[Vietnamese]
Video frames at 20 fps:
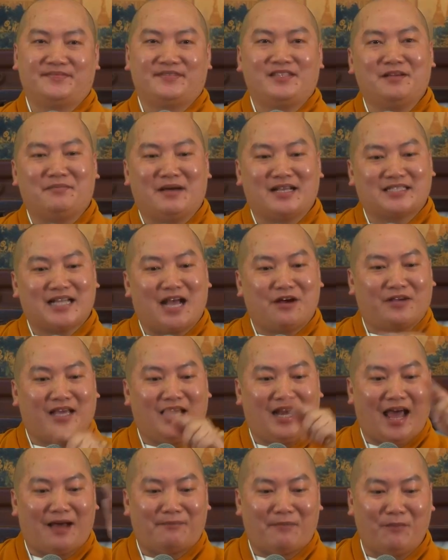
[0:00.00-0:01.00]
Nhưng mà sau
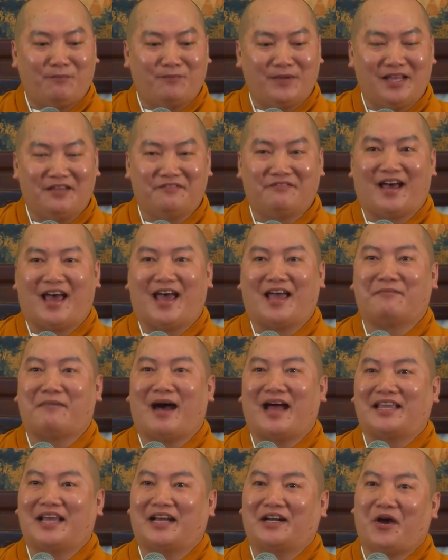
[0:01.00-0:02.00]
khi La Bốc đi về,
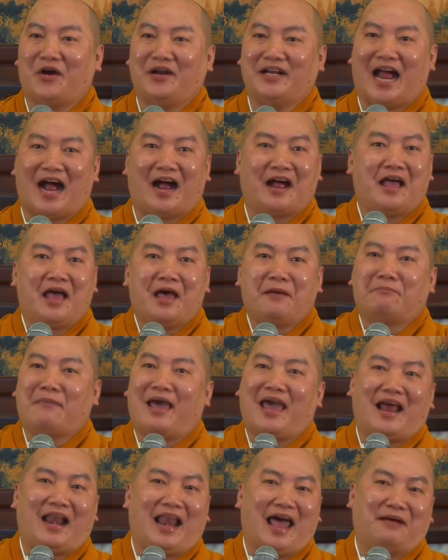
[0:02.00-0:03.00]
bà vẫn nói rằng
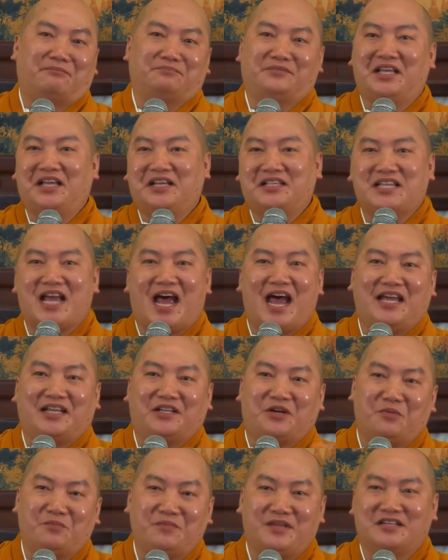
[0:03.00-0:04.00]
mẹ làm thiết trai
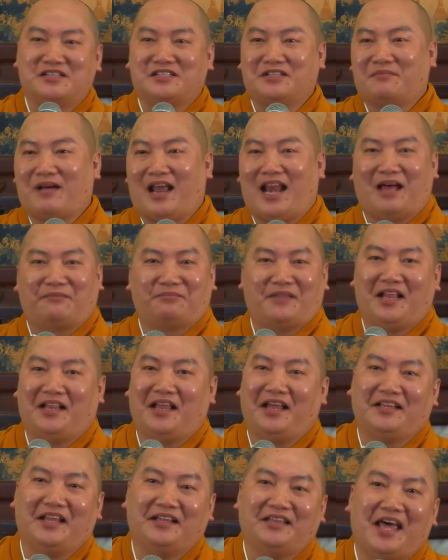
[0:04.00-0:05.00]
cúng dường, mẹ làm thế
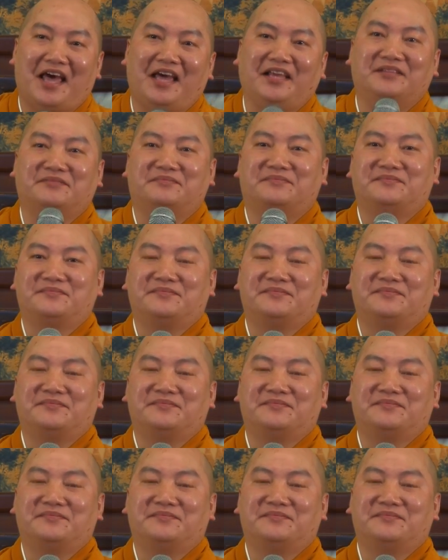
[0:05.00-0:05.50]
thế thế thế